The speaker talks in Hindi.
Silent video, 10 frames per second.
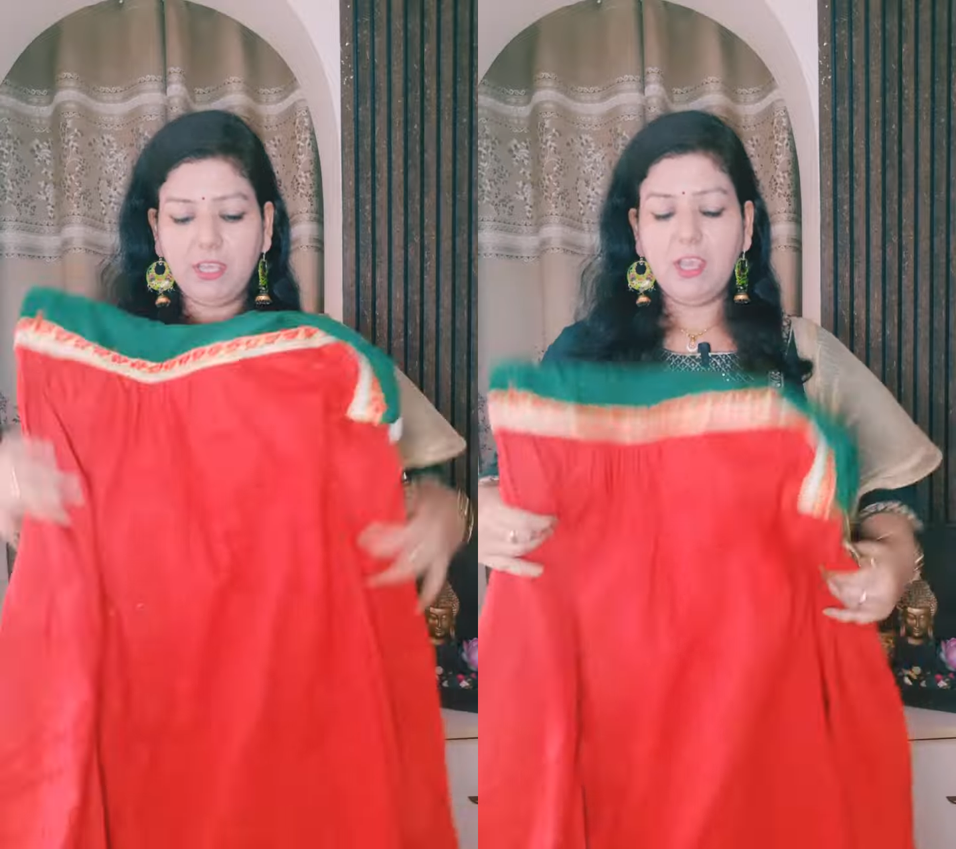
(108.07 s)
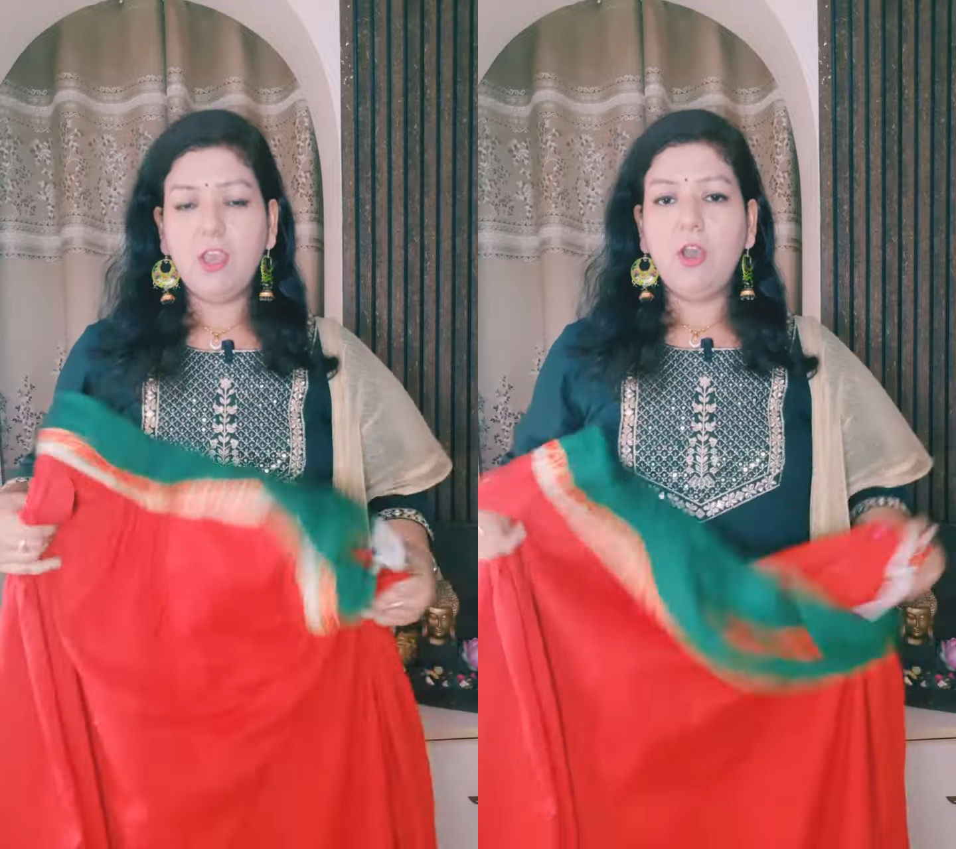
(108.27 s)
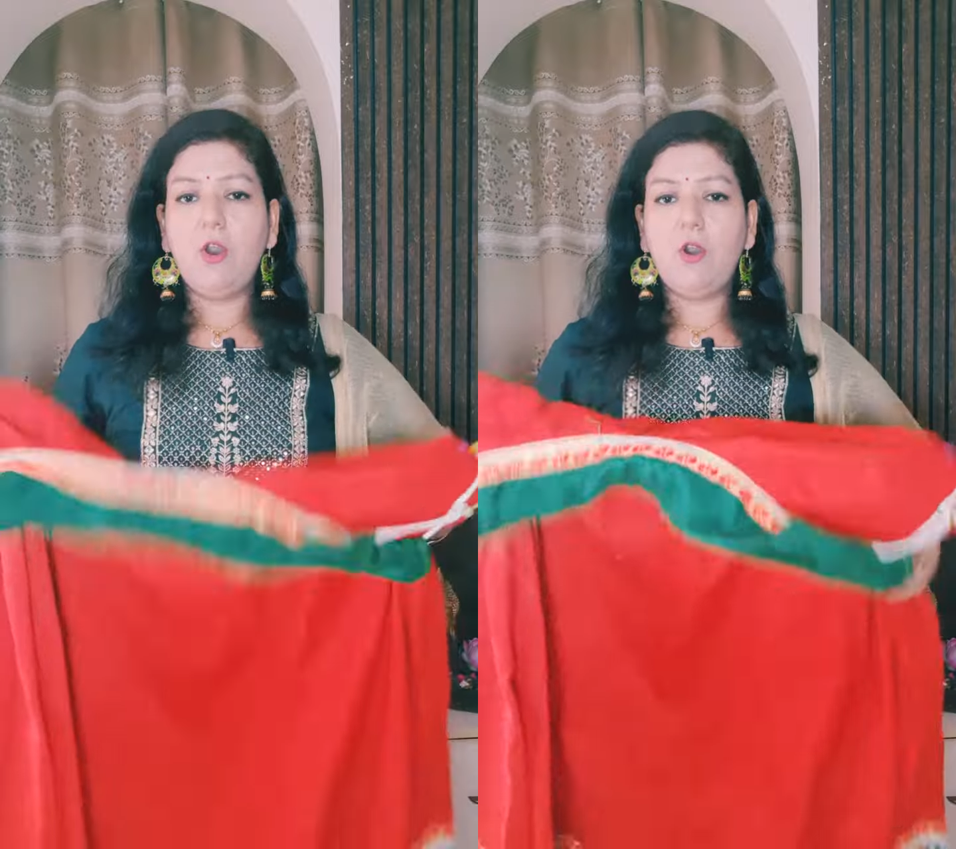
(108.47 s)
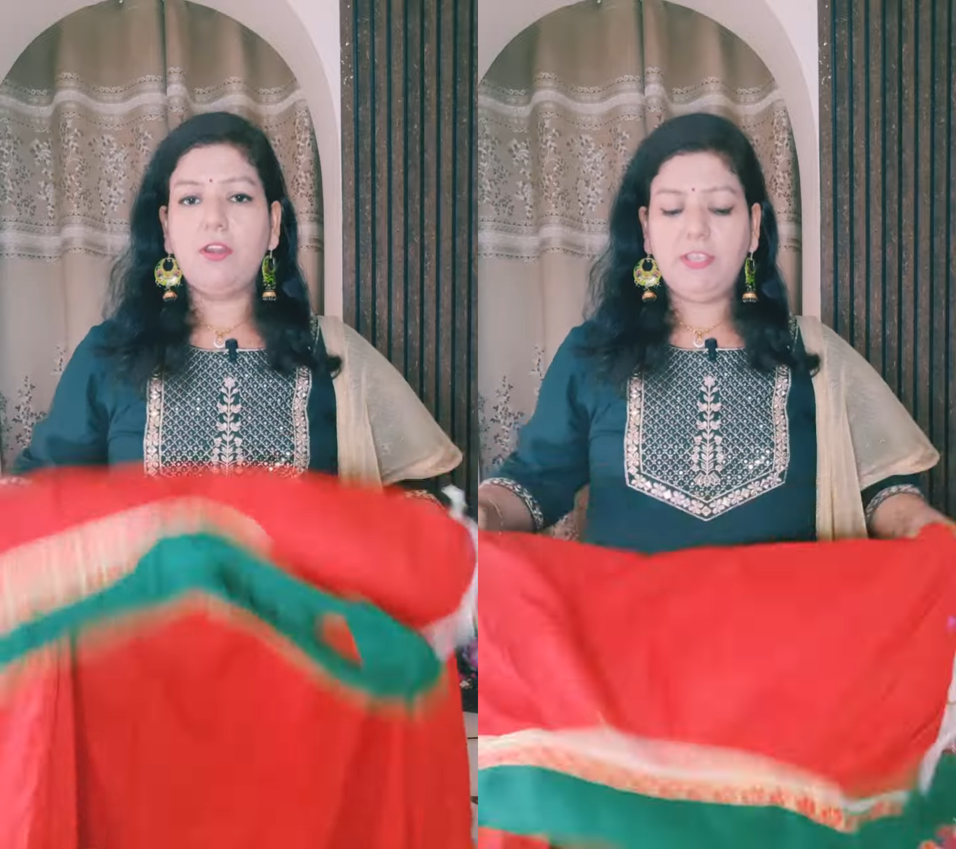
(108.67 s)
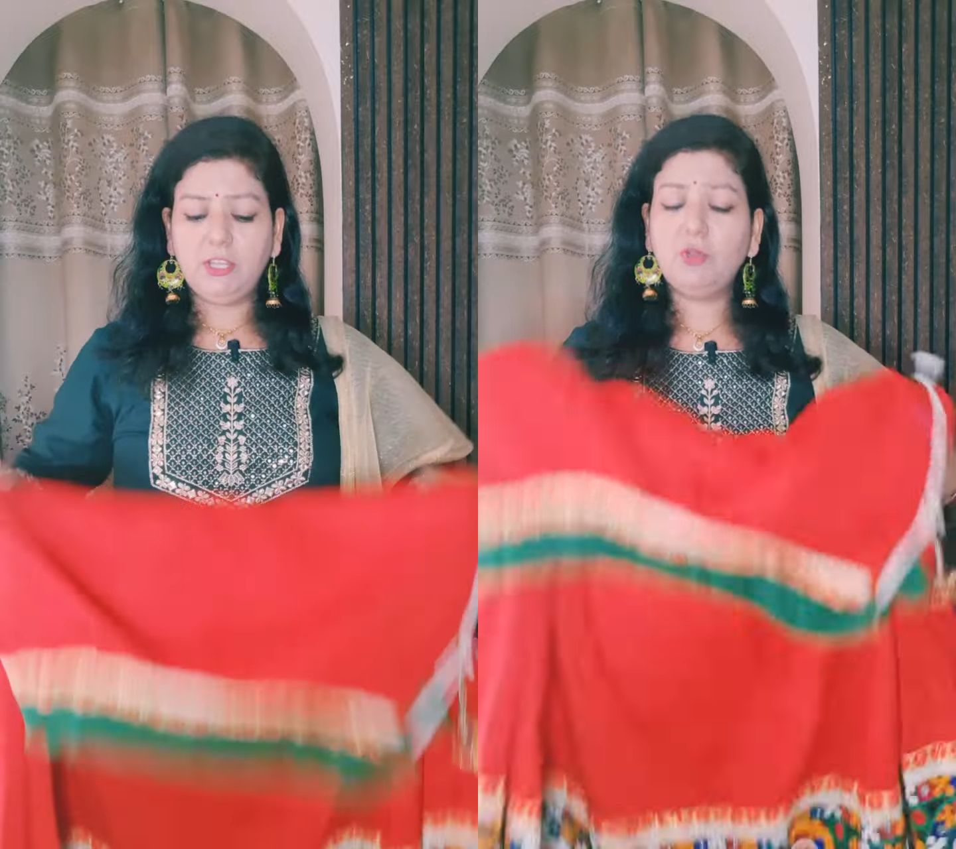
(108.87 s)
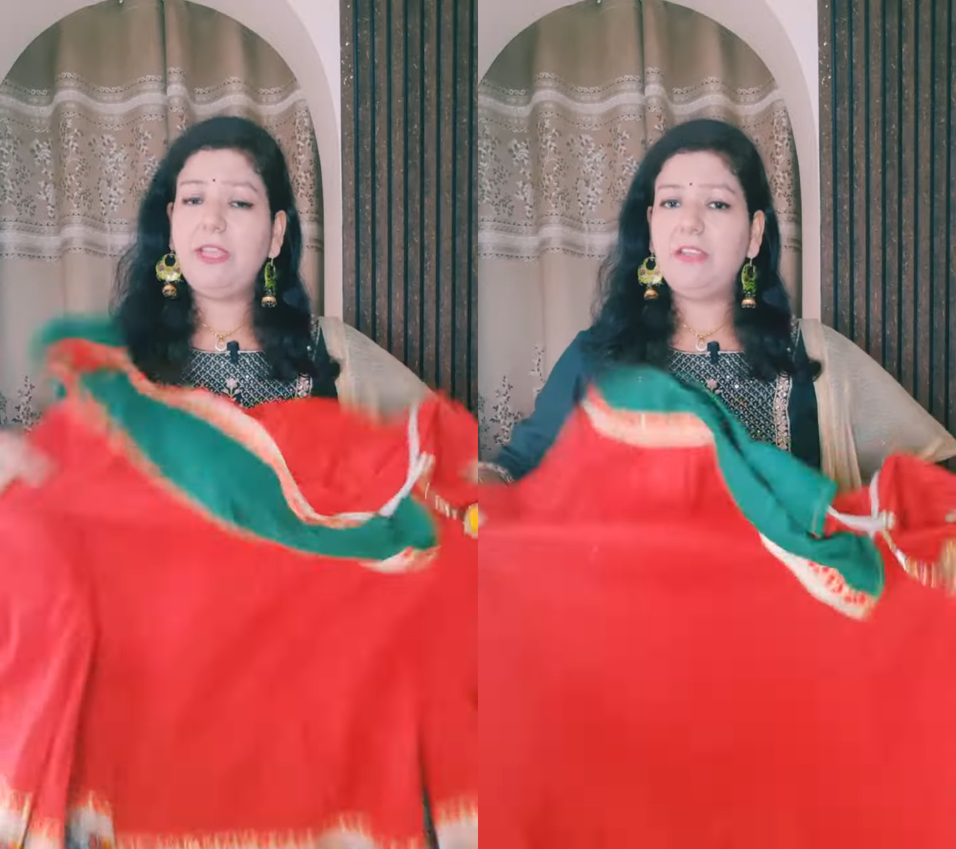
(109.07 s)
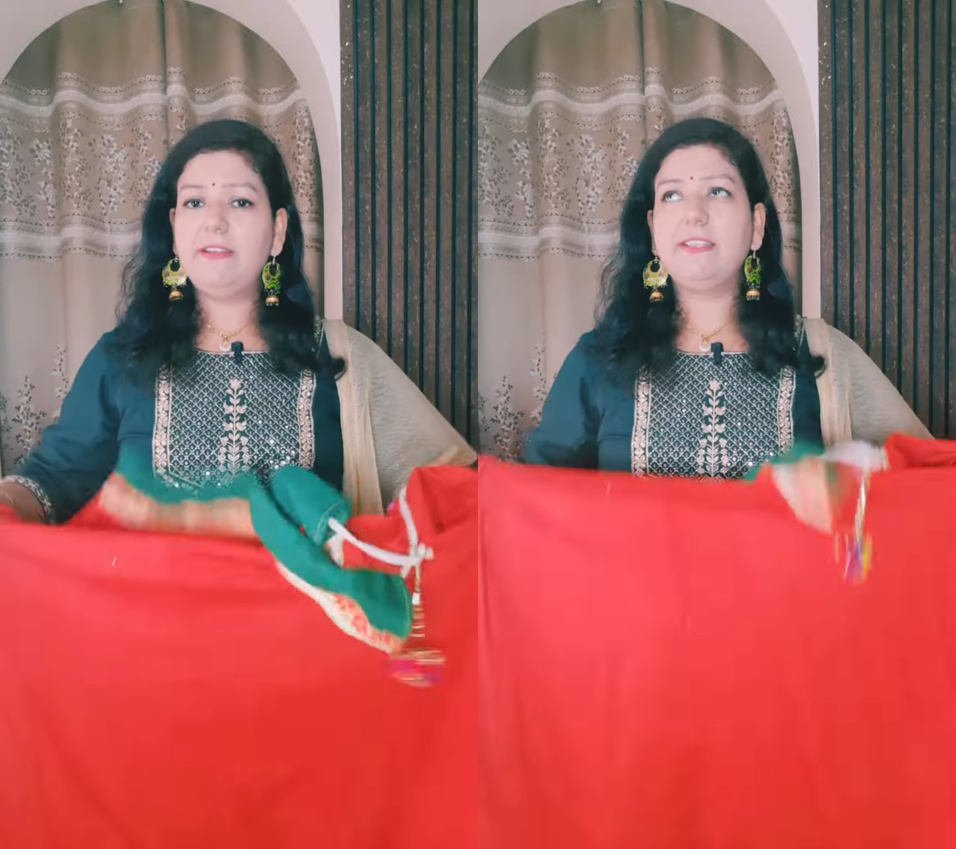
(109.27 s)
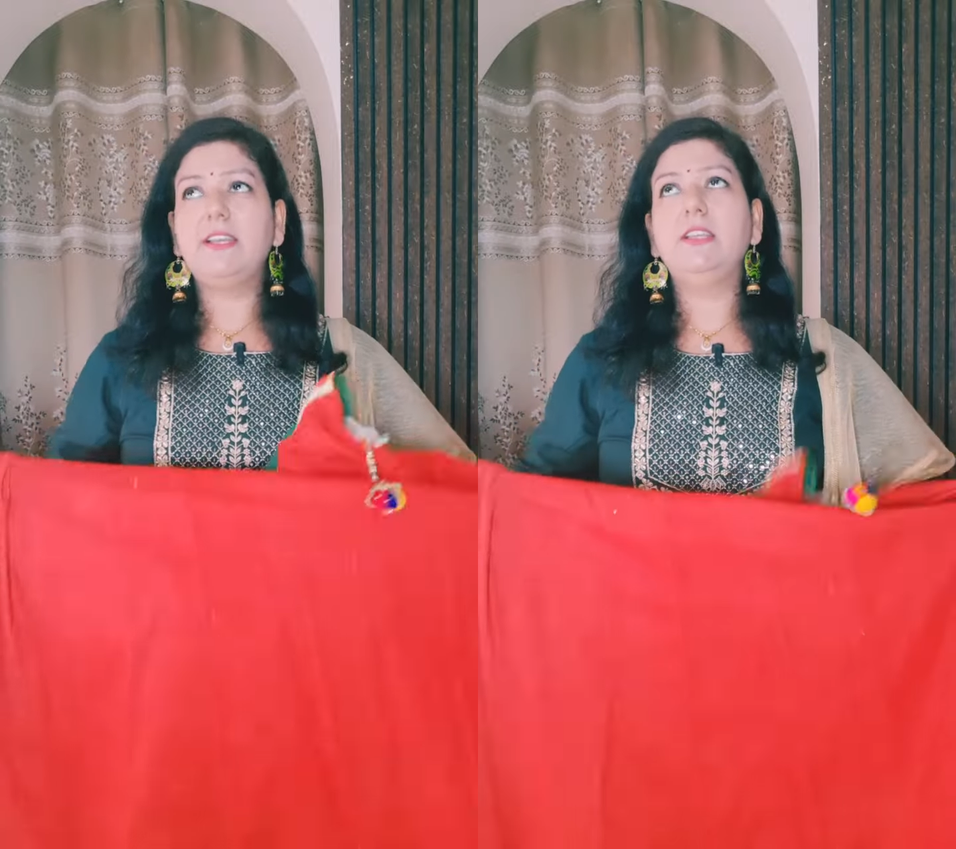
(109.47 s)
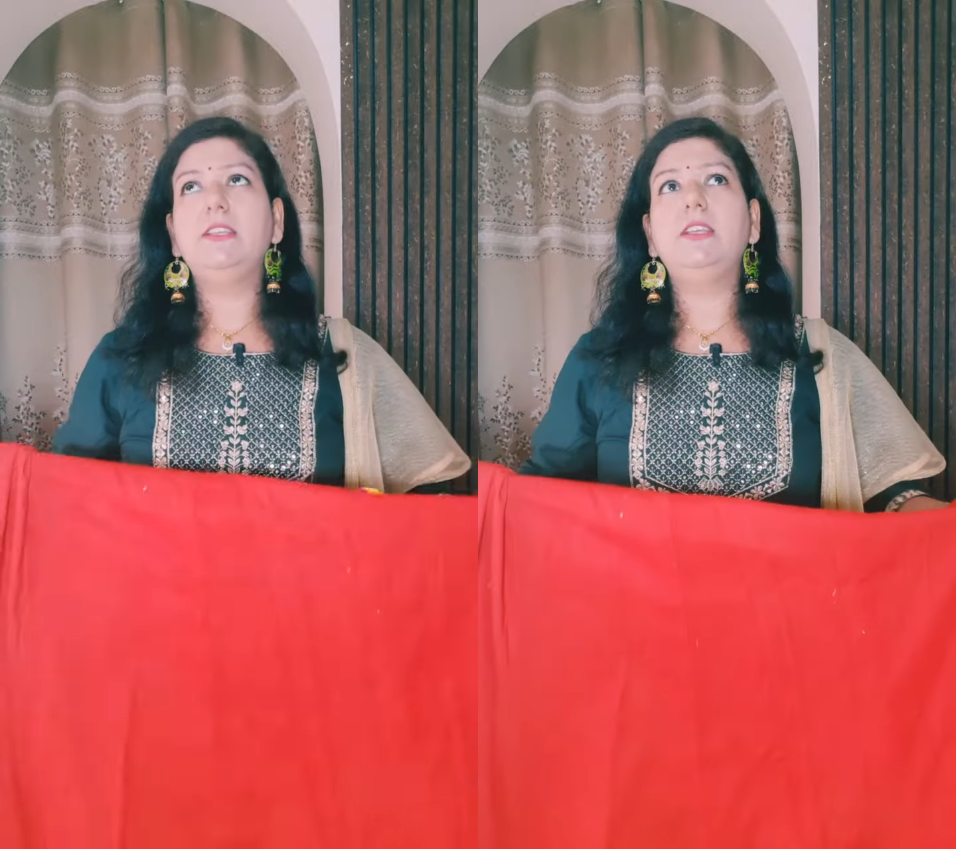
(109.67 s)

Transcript: की और ये तो मैंने वैसे खरीदी